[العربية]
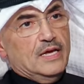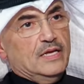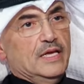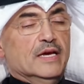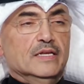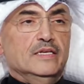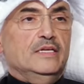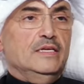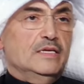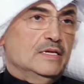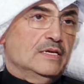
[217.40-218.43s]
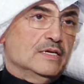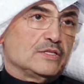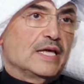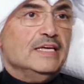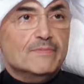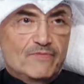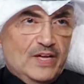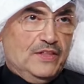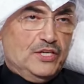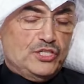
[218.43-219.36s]
يعني طيب في
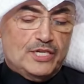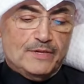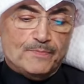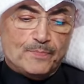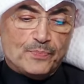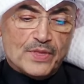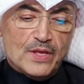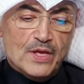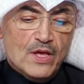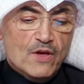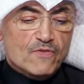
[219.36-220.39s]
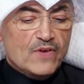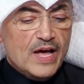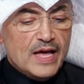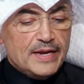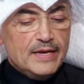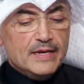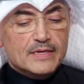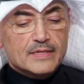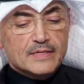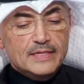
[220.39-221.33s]
هذا الشان نعم فانا
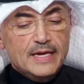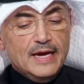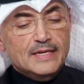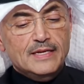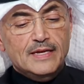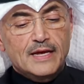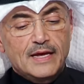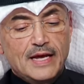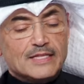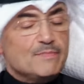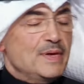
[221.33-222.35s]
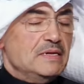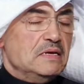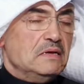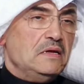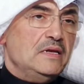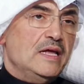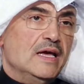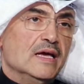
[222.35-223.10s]
يعني اتمنى ان يا